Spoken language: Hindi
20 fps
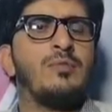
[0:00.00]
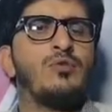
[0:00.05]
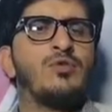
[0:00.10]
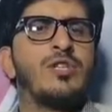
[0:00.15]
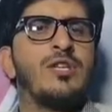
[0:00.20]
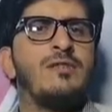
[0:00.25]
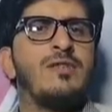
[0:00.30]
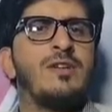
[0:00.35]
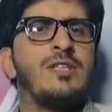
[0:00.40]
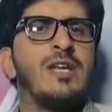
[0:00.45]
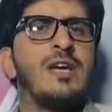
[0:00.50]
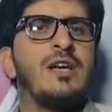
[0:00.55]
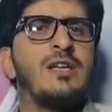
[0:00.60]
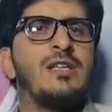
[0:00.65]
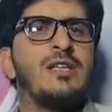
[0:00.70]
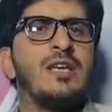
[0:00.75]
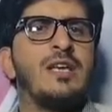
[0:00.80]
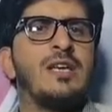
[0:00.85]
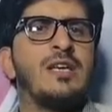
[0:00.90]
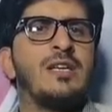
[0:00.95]
उसकी
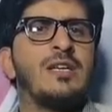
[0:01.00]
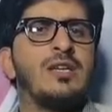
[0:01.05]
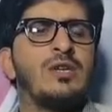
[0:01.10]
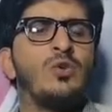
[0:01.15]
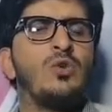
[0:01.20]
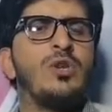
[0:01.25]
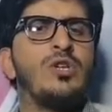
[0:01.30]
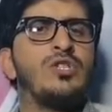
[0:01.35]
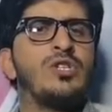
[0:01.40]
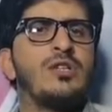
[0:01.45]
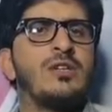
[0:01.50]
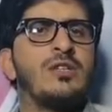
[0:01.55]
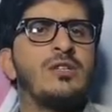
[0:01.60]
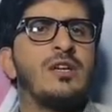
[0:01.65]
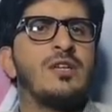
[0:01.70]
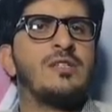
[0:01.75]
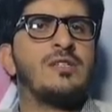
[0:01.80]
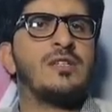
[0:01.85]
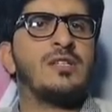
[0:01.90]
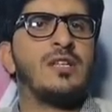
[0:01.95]
वजह ये क्यों नहीं
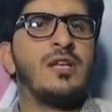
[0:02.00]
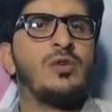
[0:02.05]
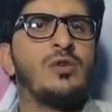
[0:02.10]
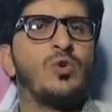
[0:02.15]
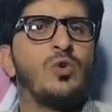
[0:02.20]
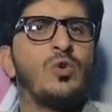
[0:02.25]
शिरकत कर सकते